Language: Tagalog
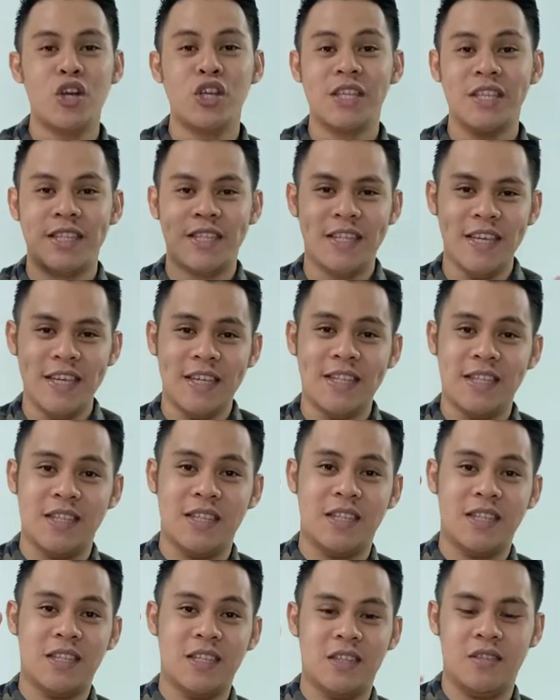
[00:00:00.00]
6
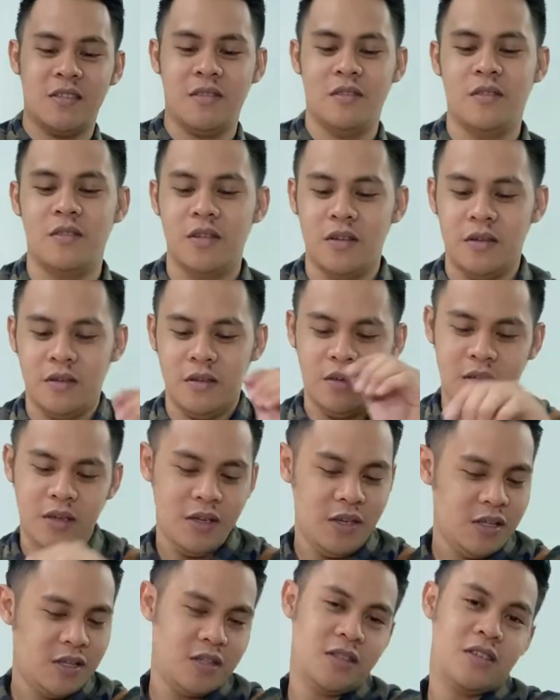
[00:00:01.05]

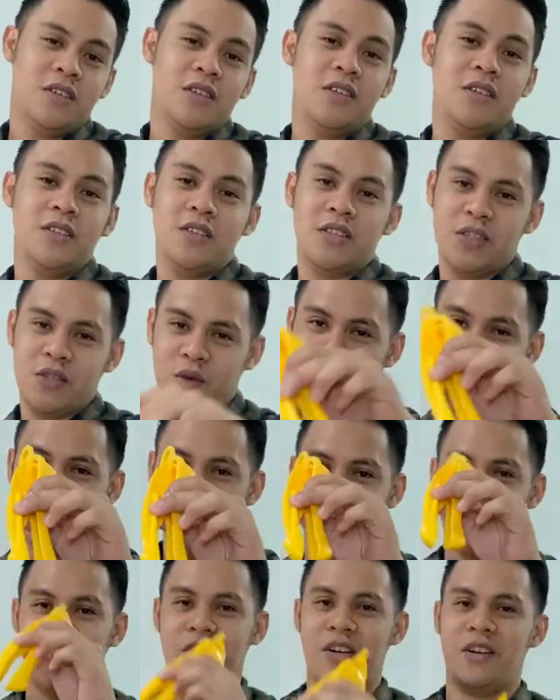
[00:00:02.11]
is
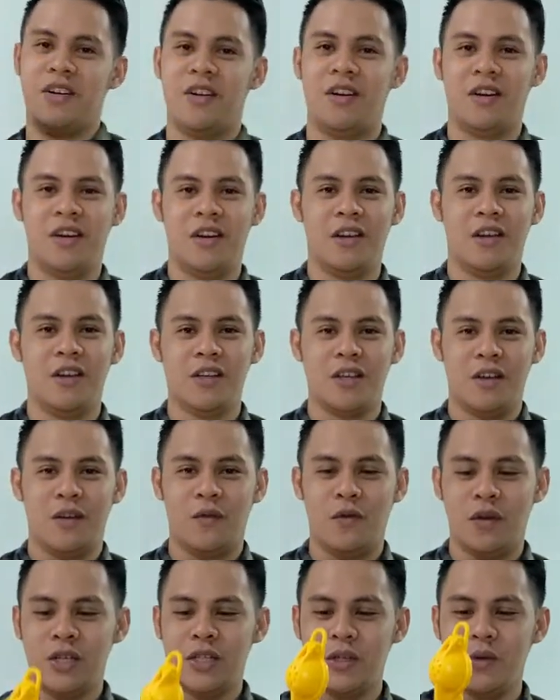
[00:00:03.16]
squeezer.
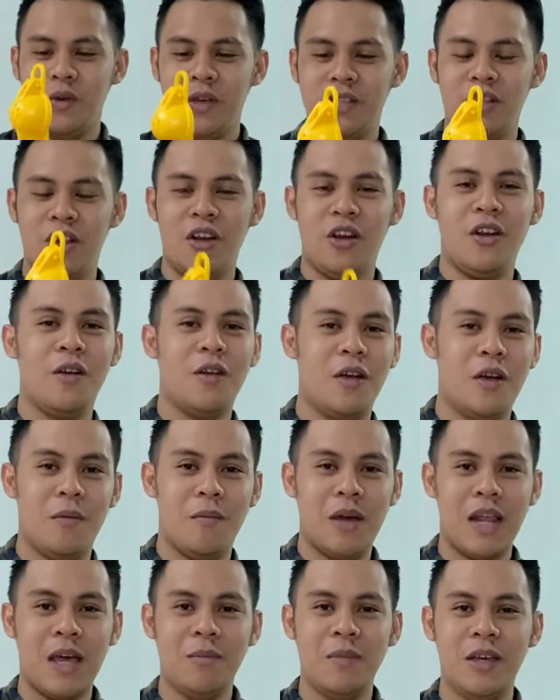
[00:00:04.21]
For squeezer,
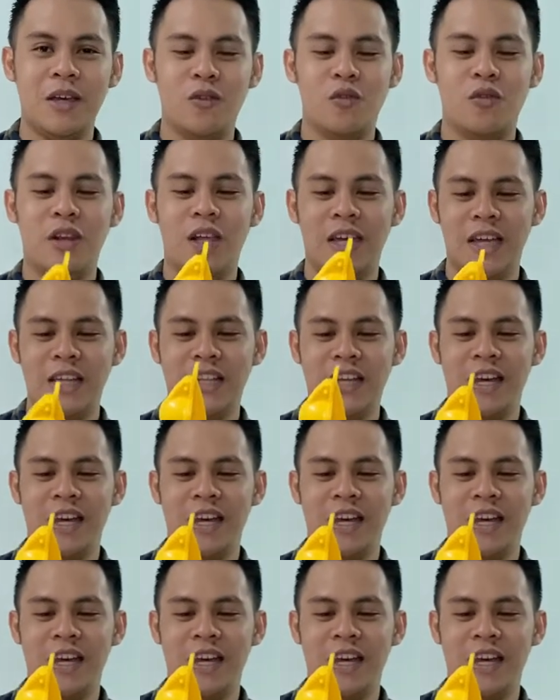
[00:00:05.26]
maraming kulay yan